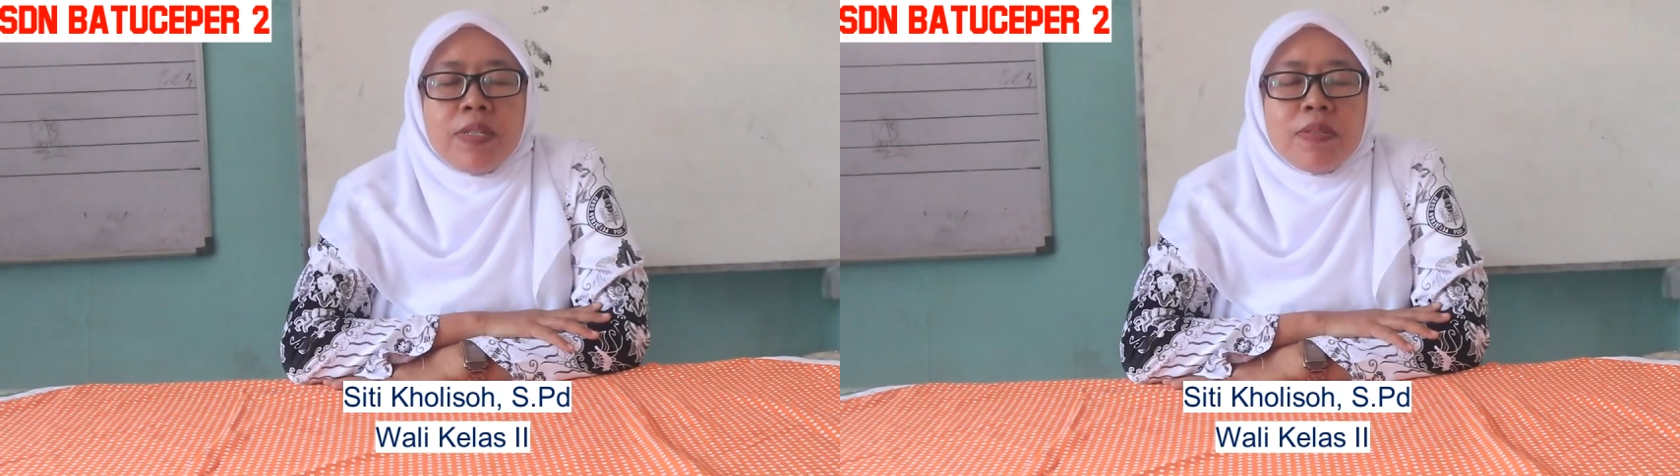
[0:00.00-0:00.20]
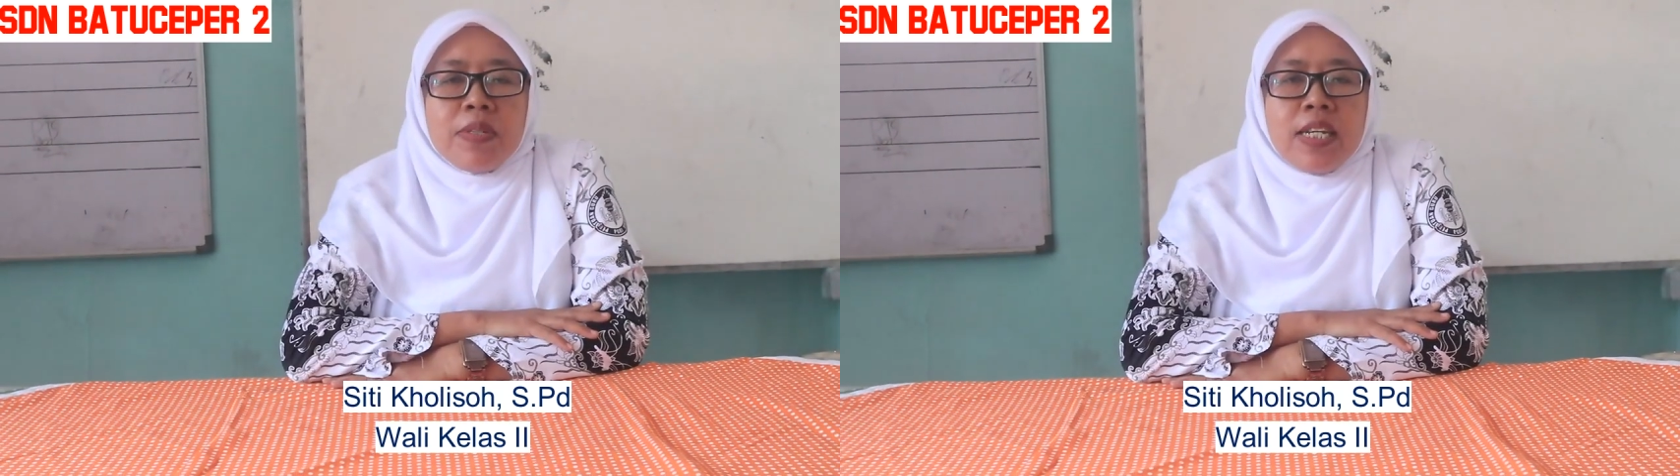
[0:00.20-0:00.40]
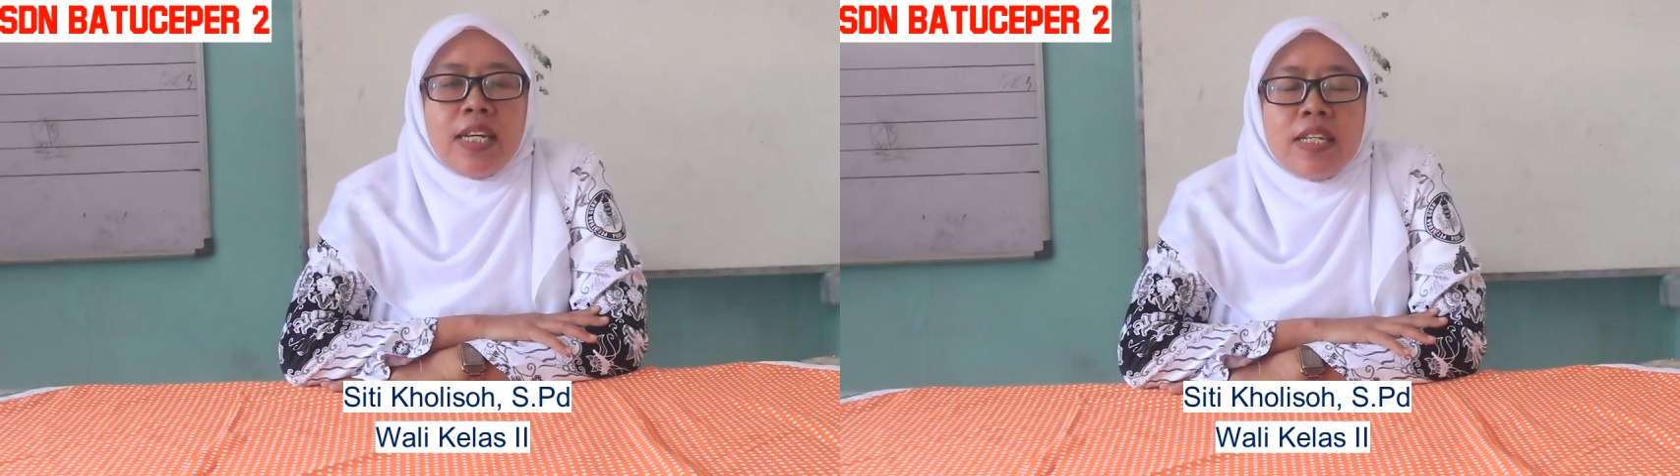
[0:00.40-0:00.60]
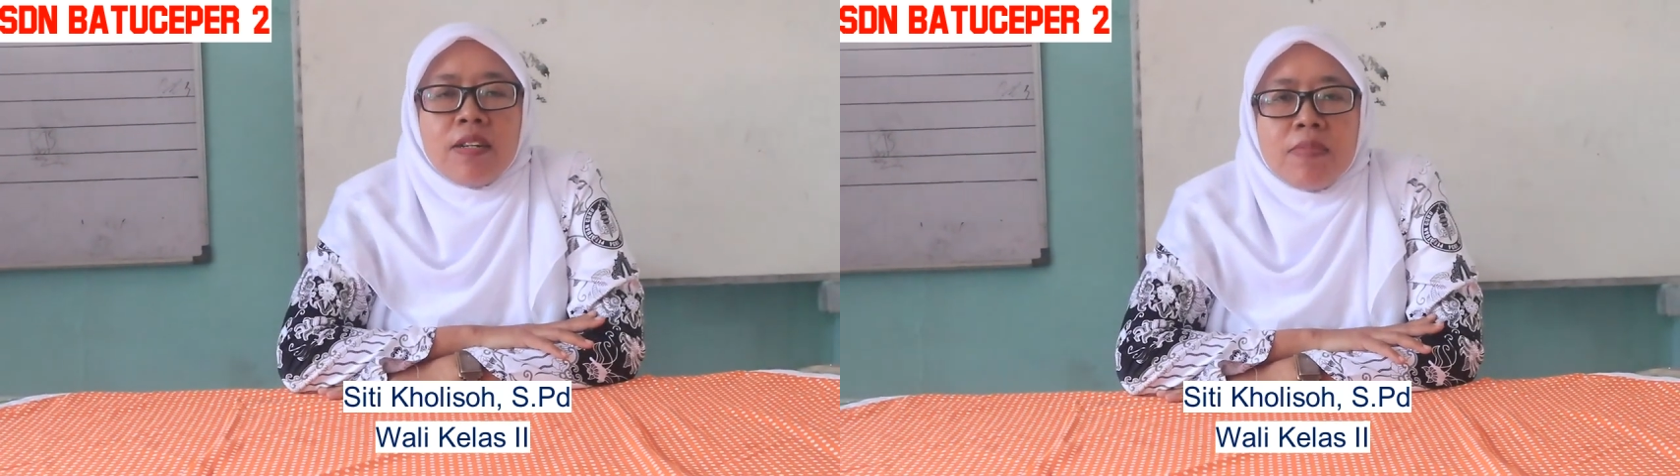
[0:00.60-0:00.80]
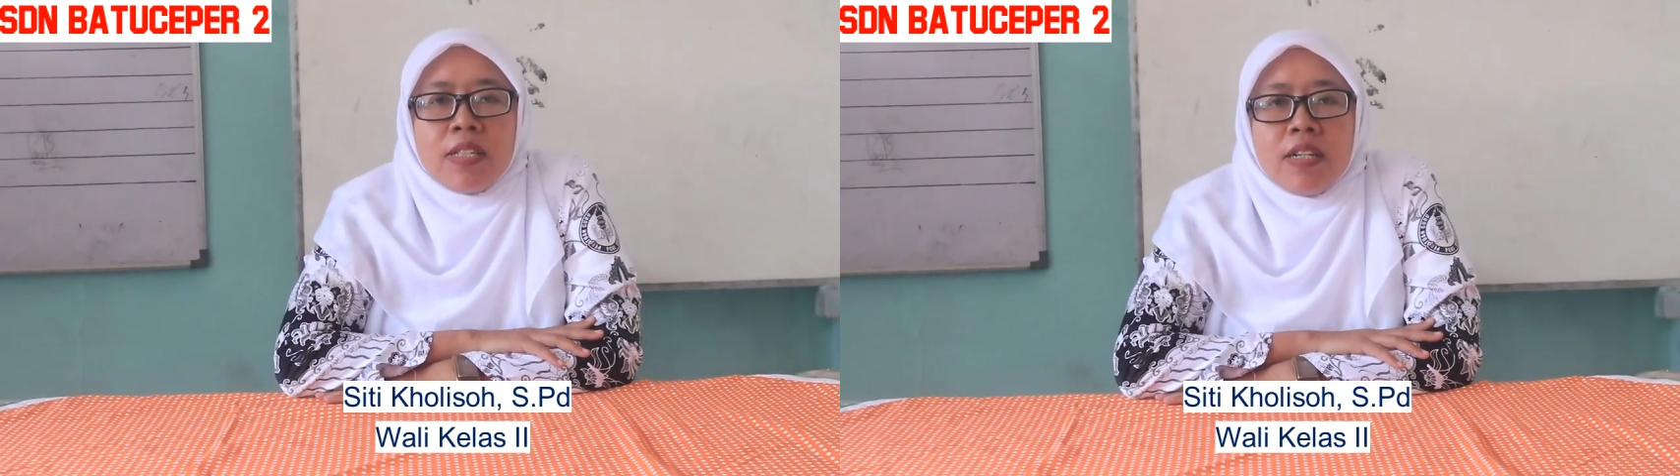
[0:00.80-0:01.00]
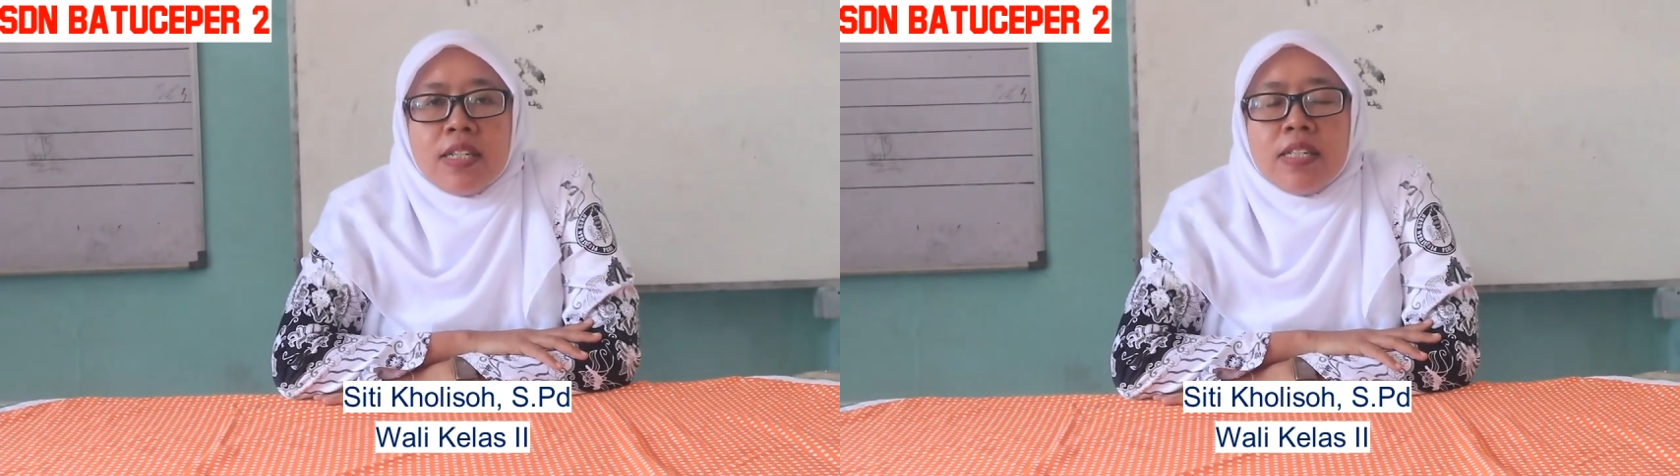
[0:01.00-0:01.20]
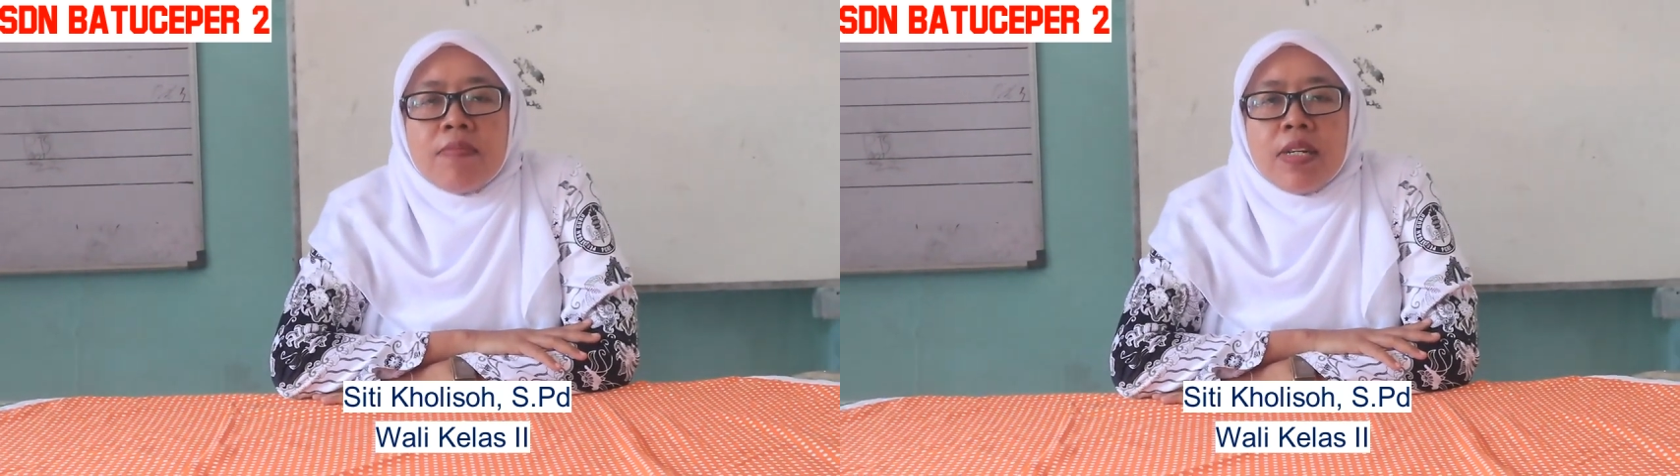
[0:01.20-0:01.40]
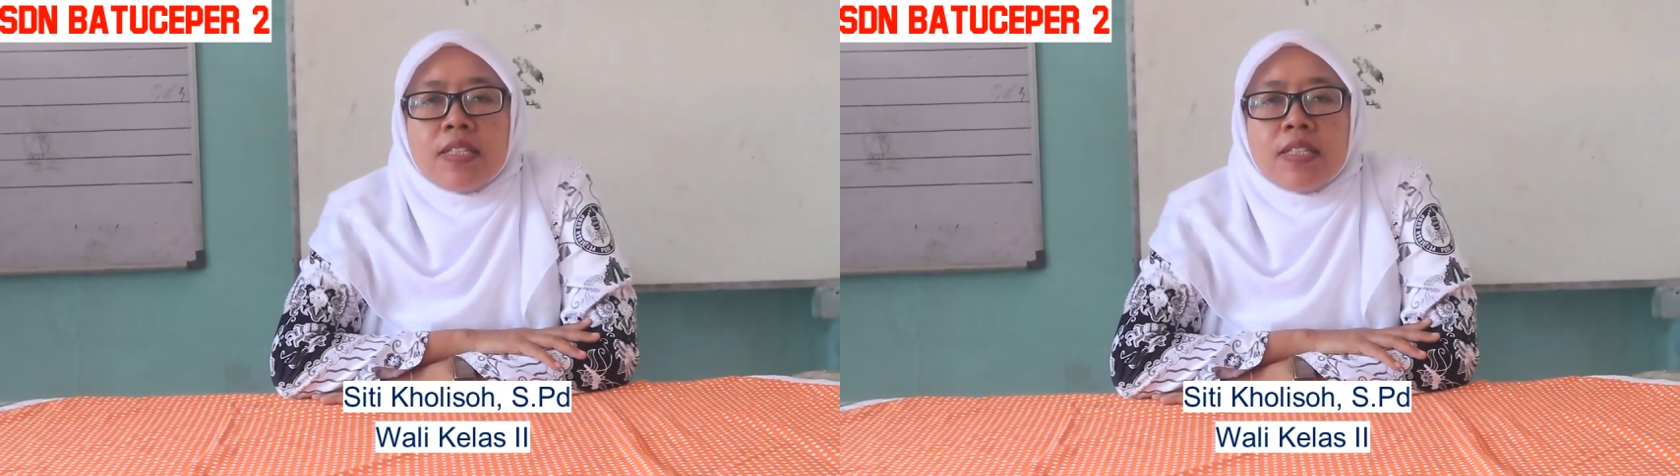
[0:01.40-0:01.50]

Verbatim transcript: Bismillahirrahmanirrahim.